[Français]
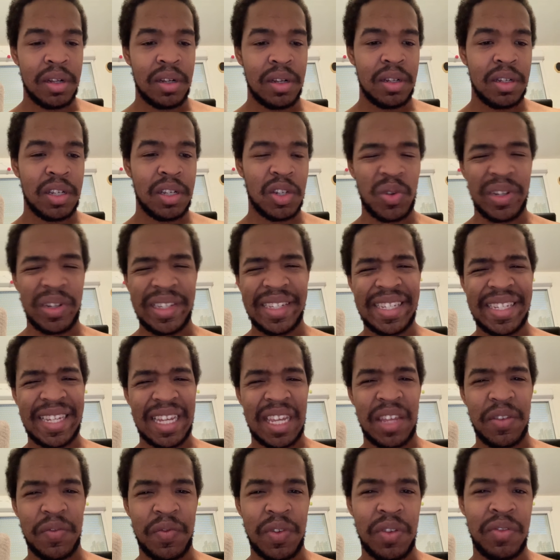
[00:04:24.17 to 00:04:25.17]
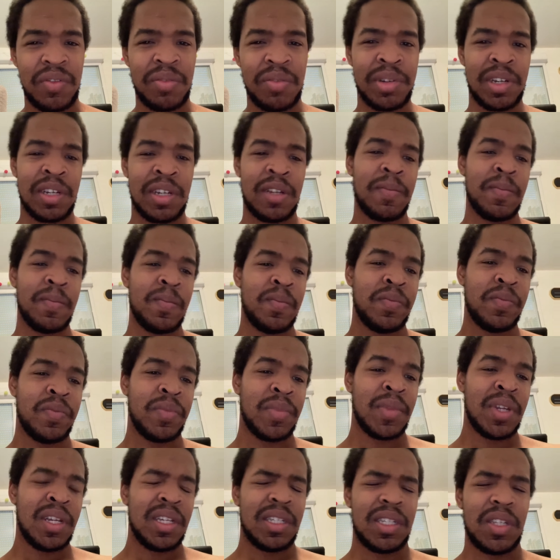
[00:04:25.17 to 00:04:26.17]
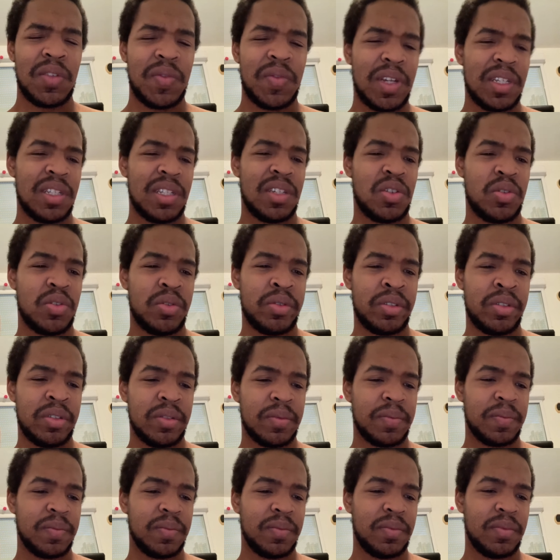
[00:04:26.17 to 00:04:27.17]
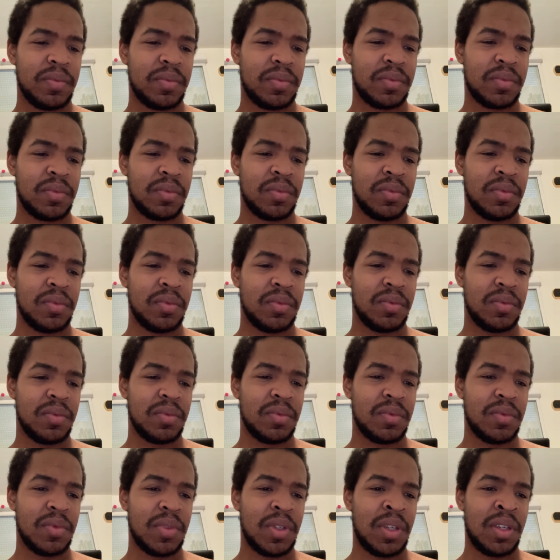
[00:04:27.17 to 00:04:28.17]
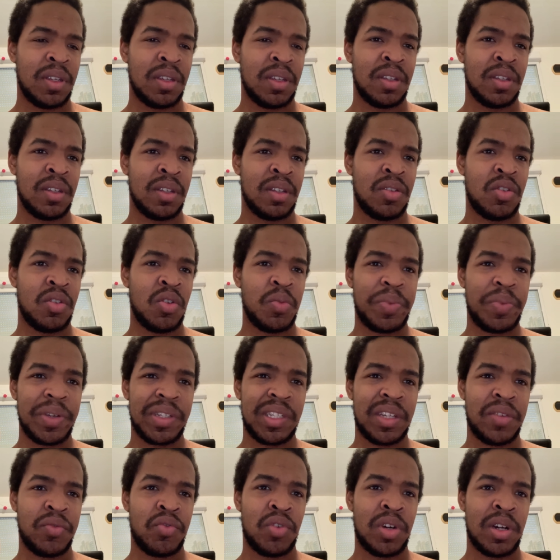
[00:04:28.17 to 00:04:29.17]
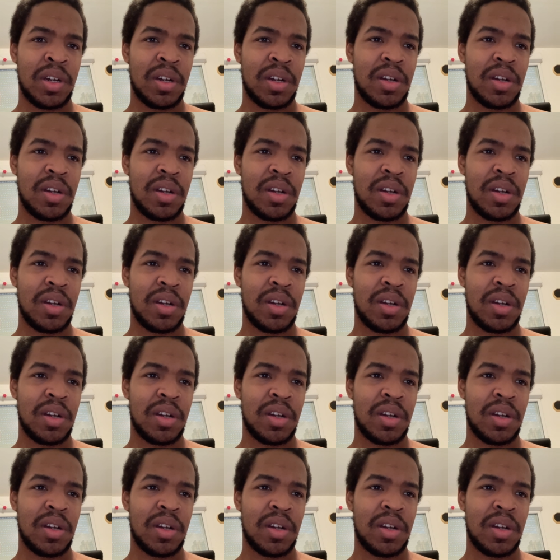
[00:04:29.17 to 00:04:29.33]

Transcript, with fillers: Et je crois que c'est ça qui me fait vibrer. C'est de faire des choses et de ne pas savoir.